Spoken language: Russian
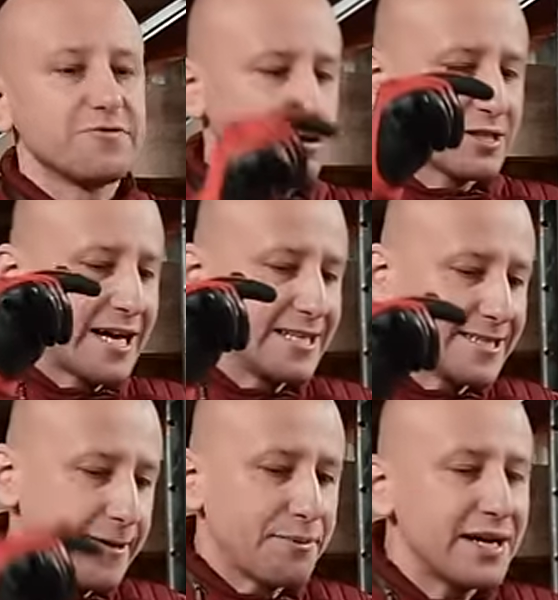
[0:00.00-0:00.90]
все
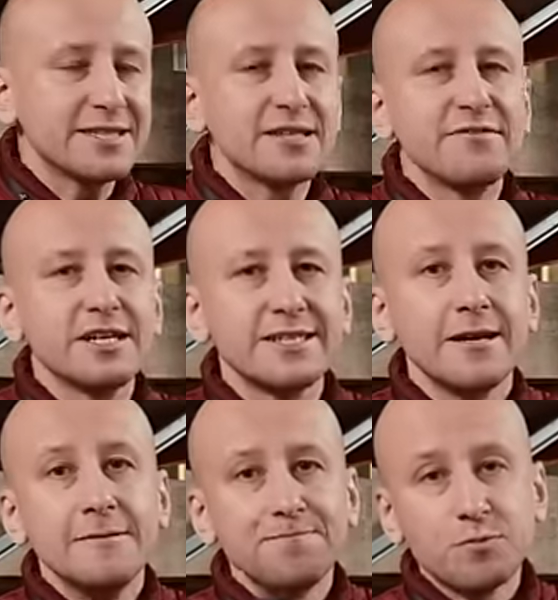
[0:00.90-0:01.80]
сказанное про этот
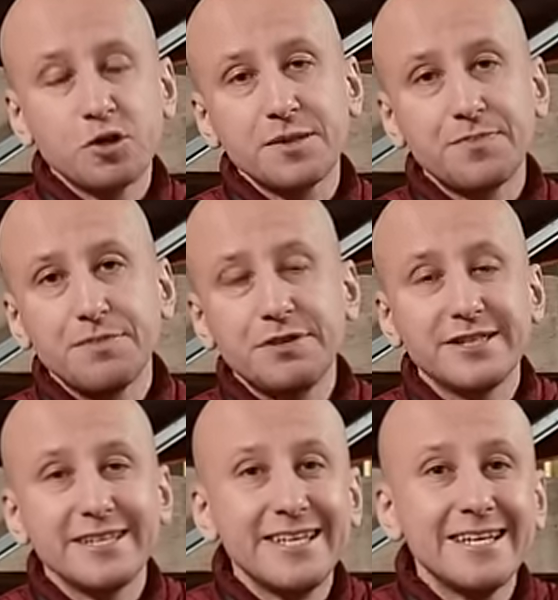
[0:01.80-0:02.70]
двигатель можно
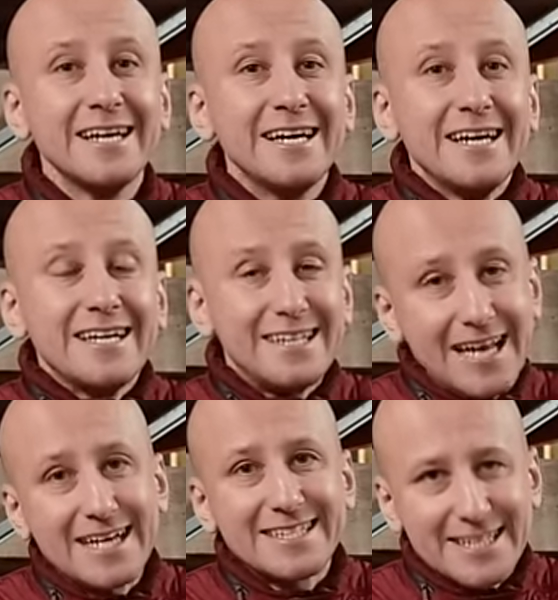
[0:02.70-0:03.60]
применить и
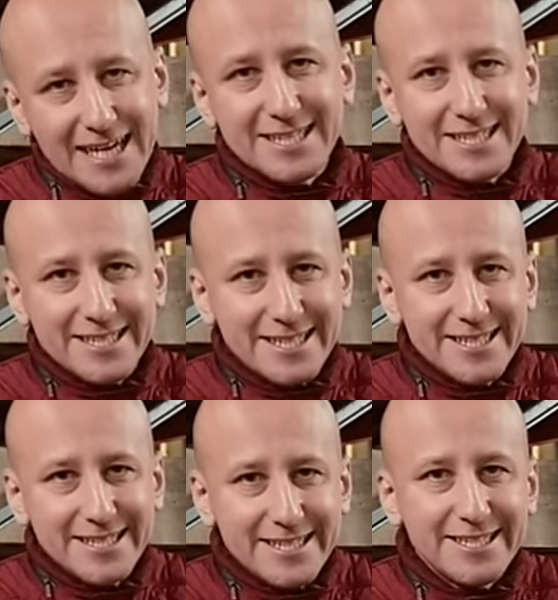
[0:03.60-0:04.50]
для
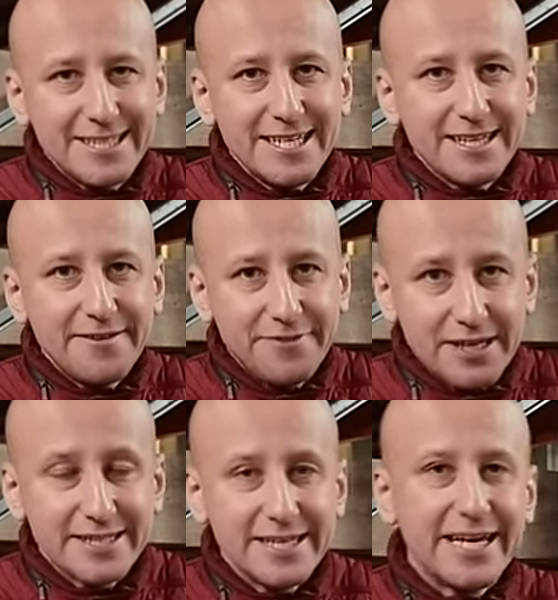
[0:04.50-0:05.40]
160-сильной
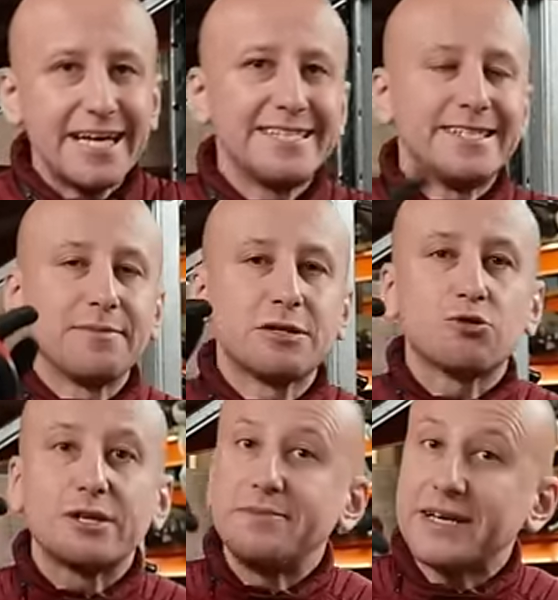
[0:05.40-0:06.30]
версии. Эти
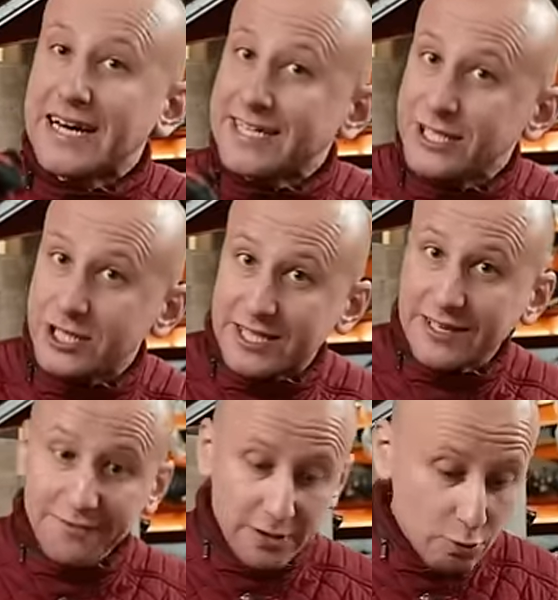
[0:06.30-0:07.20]
моторы механически
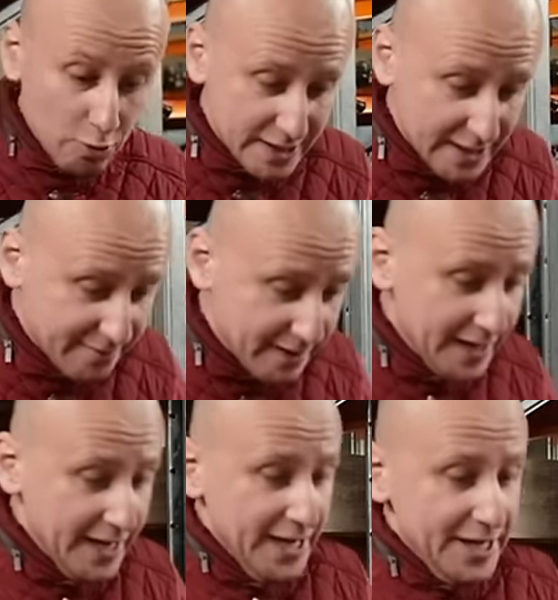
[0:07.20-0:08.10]
выносливы
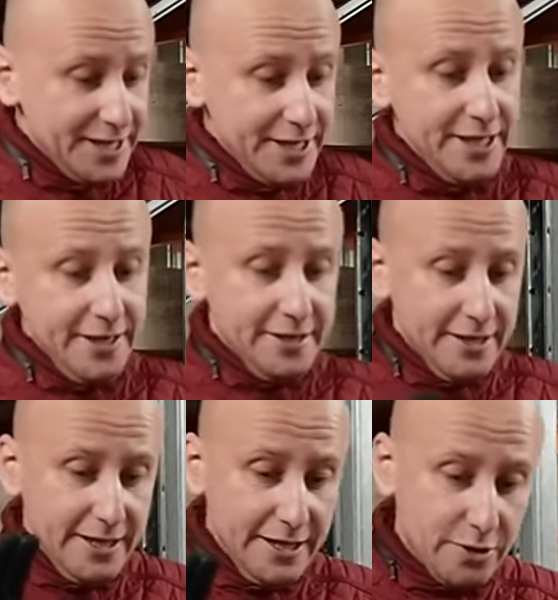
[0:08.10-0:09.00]
и
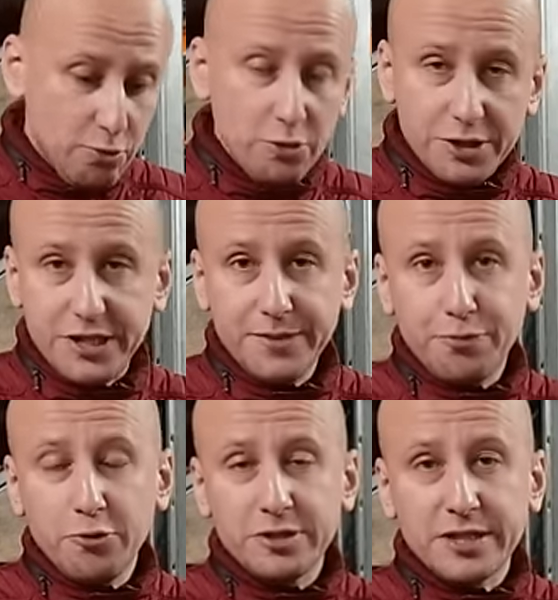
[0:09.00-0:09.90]
легко
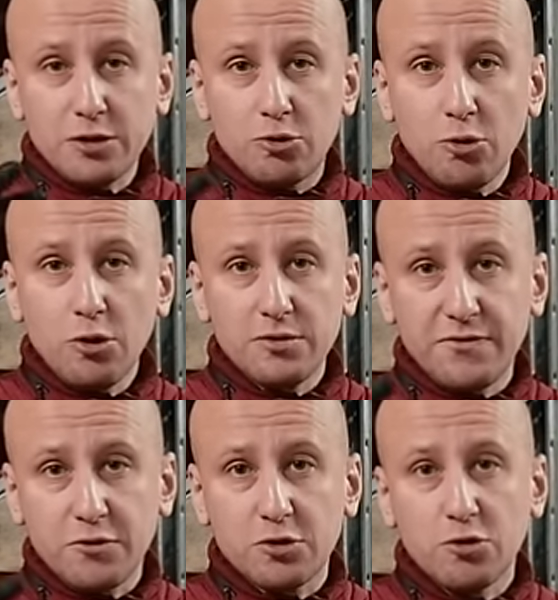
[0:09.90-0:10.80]
чипуются до
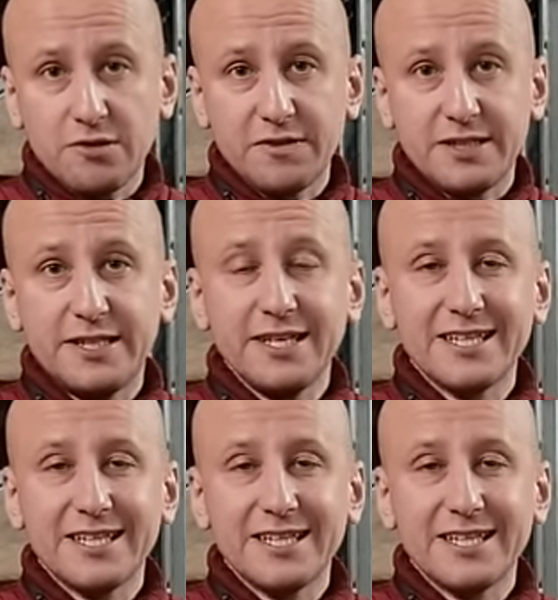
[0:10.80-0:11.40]
220